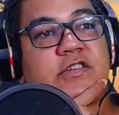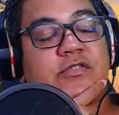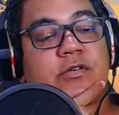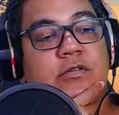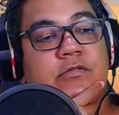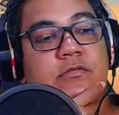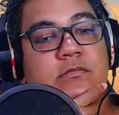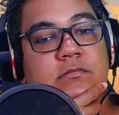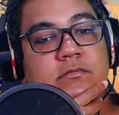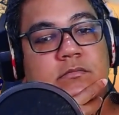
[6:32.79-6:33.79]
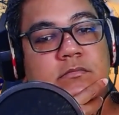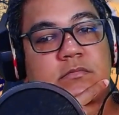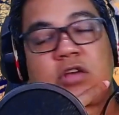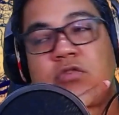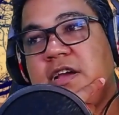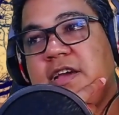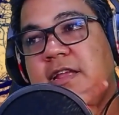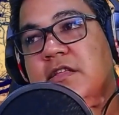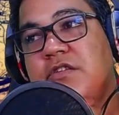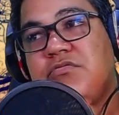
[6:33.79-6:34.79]
só. Eu não
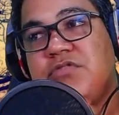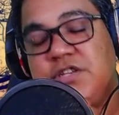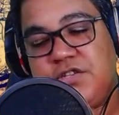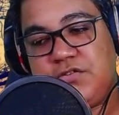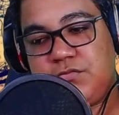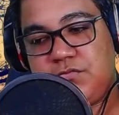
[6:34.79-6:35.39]
acredito nisso.